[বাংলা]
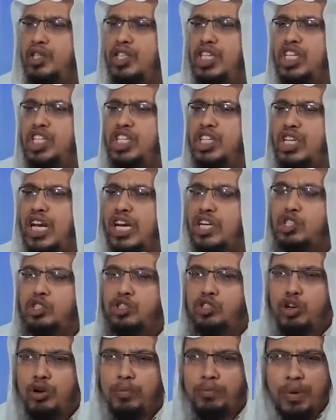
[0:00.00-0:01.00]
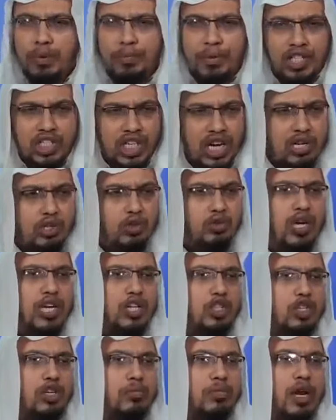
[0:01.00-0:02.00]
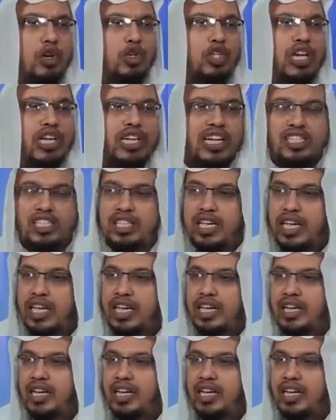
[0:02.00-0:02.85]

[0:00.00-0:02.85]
তৃষ্ণার্ত পিপাসার্থ একজন মানুষের কাছে